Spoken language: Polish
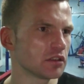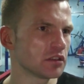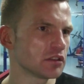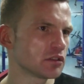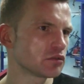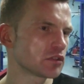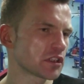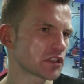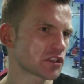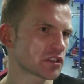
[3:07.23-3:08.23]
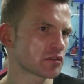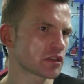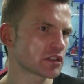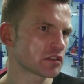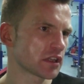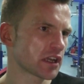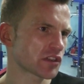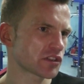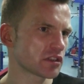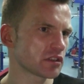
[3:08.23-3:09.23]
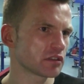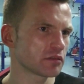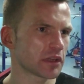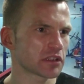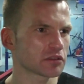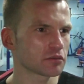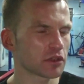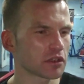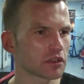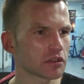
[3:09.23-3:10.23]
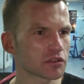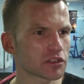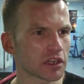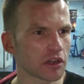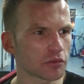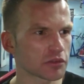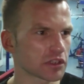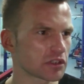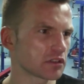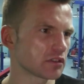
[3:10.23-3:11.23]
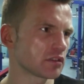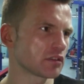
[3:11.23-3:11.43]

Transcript: i tutaj też z drugiej strony każdy bardzo mnie ostrzegał przed e,